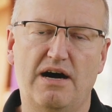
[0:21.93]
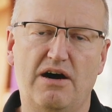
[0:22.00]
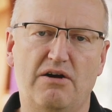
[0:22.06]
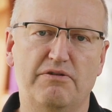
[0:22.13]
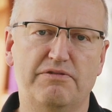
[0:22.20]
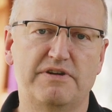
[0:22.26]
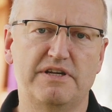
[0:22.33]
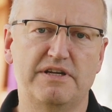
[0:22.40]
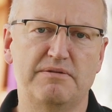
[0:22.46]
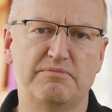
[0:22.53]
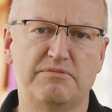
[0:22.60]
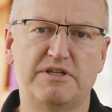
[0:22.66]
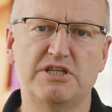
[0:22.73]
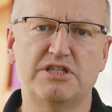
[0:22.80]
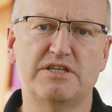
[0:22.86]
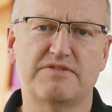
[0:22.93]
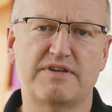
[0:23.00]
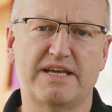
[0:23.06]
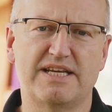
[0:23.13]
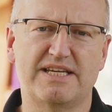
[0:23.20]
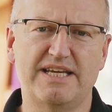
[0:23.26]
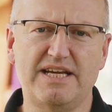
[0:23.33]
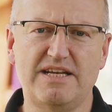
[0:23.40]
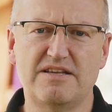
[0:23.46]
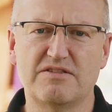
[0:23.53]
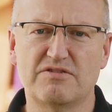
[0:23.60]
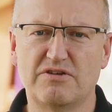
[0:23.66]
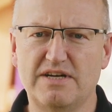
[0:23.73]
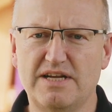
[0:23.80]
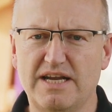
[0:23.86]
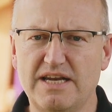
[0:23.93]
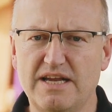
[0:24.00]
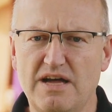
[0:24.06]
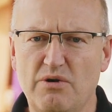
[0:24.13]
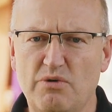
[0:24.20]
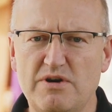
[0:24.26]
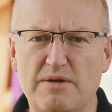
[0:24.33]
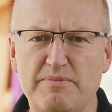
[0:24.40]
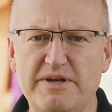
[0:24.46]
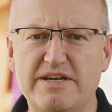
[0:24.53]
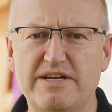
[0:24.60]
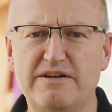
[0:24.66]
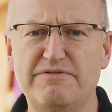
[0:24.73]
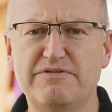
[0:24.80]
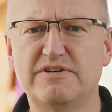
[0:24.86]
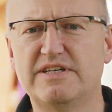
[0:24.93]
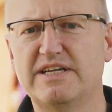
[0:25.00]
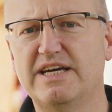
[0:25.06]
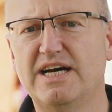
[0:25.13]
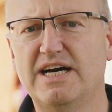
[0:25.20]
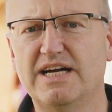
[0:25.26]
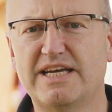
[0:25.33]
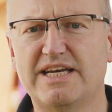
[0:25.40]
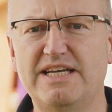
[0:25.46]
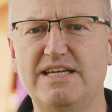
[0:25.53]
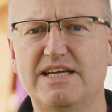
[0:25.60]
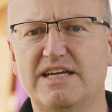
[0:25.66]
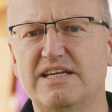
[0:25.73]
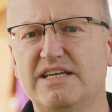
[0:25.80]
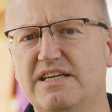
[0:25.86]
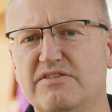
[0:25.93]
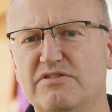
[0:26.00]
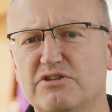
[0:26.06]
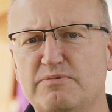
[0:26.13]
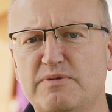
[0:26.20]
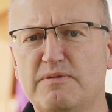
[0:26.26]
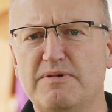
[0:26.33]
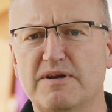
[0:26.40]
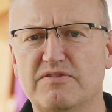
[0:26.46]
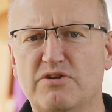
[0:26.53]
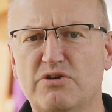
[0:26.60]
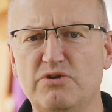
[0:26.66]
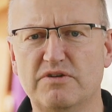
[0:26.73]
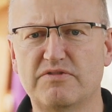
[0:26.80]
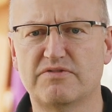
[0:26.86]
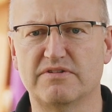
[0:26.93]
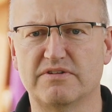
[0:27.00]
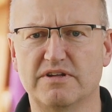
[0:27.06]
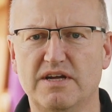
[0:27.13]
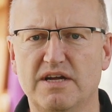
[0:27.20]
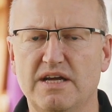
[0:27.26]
auf dem Tisch des Architekten, sondern unter Mithilfe der Kinder, die diesen Spielplatz auch nutzen,